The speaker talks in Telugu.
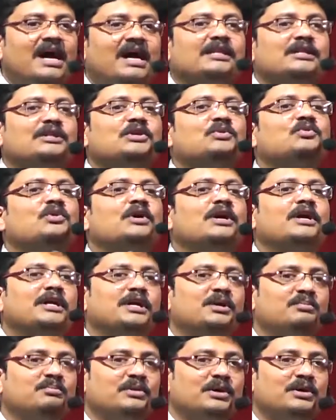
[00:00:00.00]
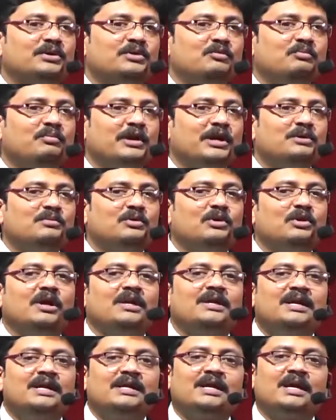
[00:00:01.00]
అదంతా ఒకటే పేరు బైబిల్లో
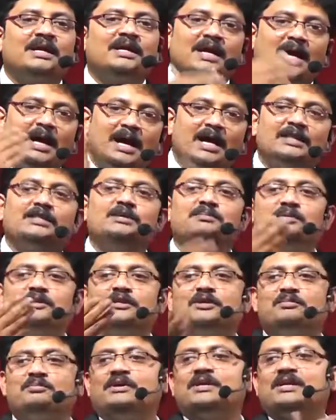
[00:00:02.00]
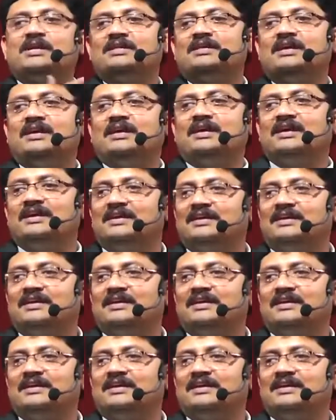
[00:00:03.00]
అన్నిటికంటే అతిపెద్ద పేరు అదే